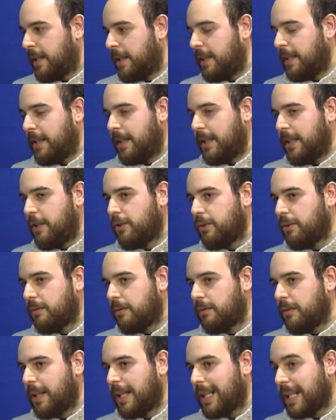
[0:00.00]
Eh,
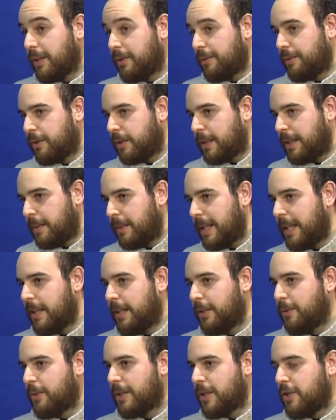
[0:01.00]
io credo
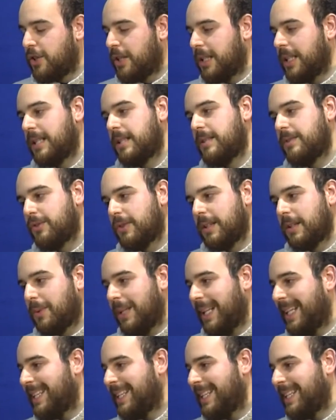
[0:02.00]
fortemente in una generazione, quella